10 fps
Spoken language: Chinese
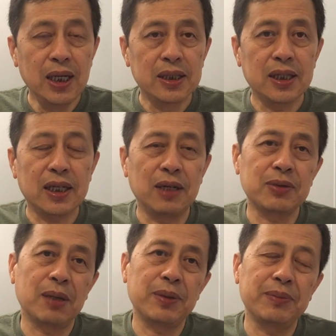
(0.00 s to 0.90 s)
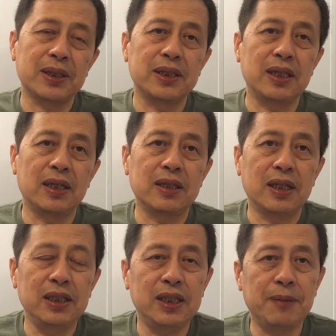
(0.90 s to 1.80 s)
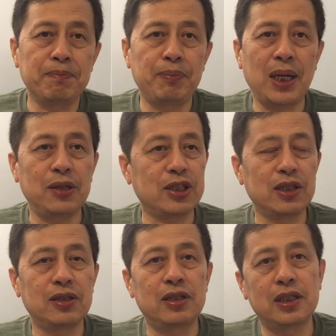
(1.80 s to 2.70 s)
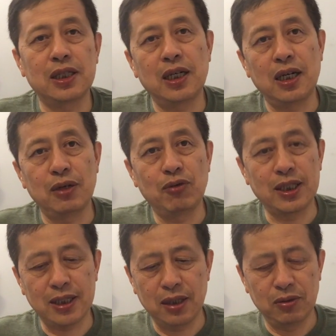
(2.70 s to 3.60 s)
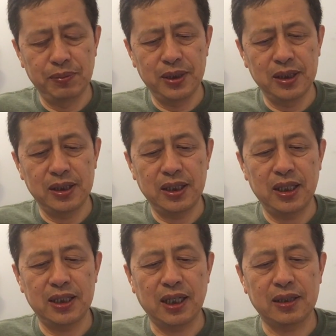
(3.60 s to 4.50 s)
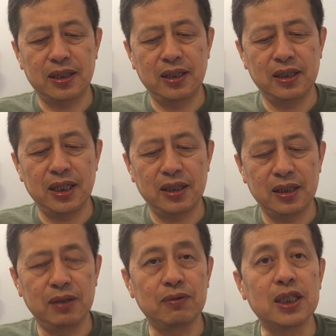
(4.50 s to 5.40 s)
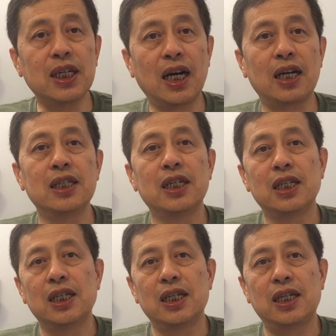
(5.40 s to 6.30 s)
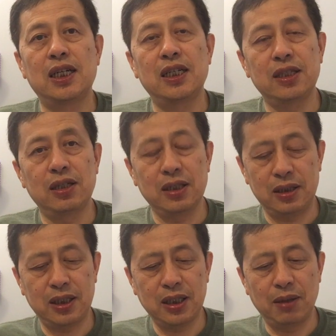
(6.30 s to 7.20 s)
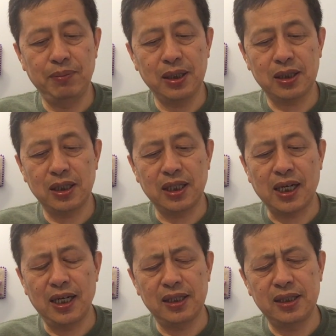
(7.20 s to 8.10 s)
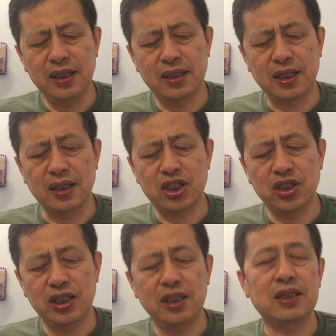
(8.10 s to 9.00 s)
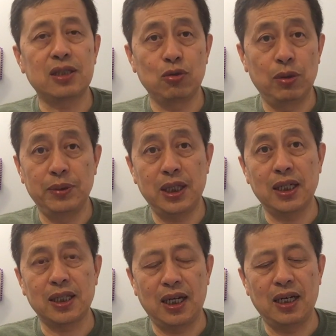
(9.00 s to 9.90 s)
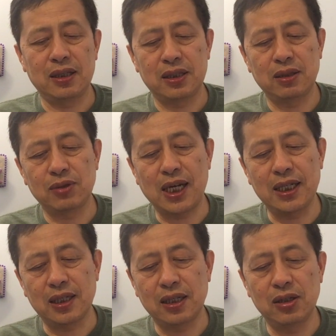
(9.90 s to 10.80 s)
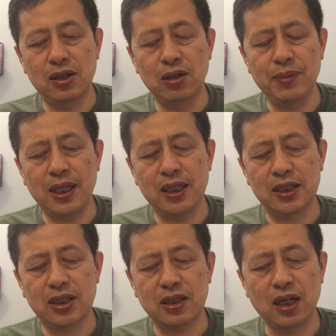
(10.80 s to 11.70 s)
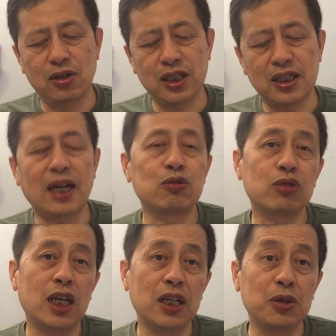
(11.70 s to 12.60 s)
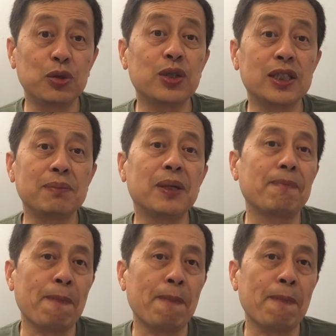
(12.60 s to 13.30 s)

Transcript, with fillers: 这里开户堂北美时间2021年8月16号的晚上，我们接着讲今天第5个这叫明智已开，静等时机，这是我们定的从哪里？然后后面一个是逃离大陆的留学生们。